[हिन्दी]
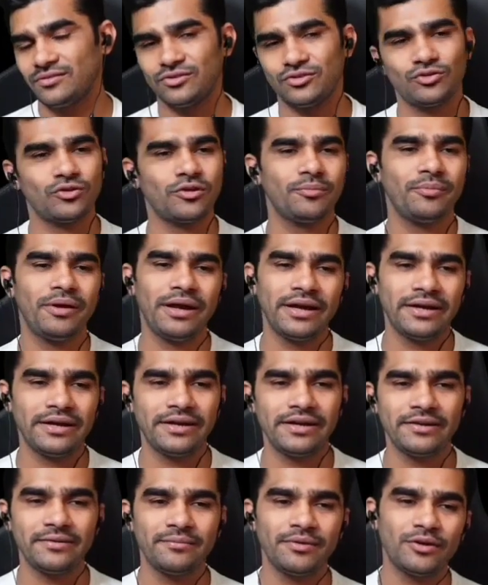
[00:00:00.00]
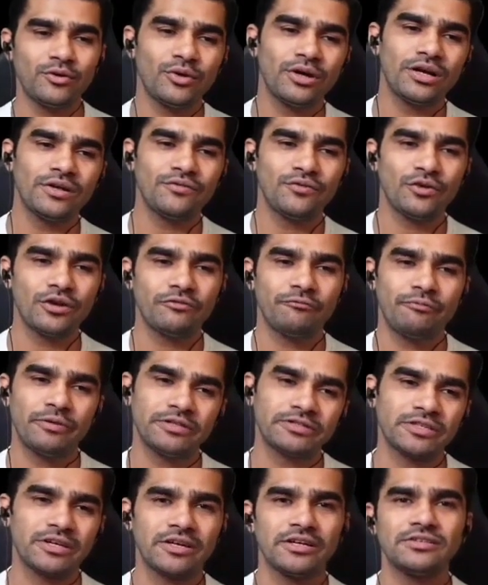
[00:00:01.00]
जो कि मैं एडिटिंग में 24
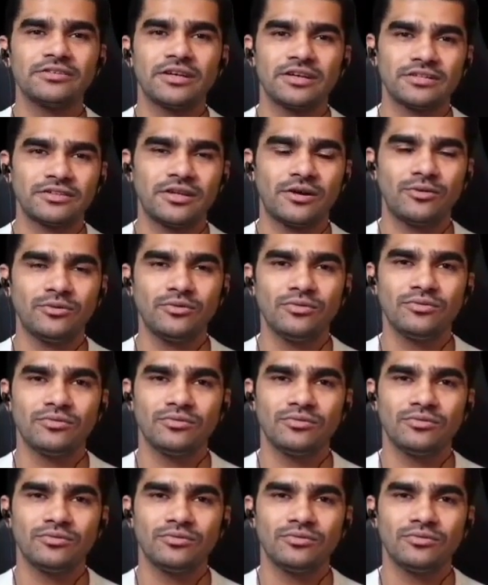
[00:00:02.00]
fps कर ही सकता हूँ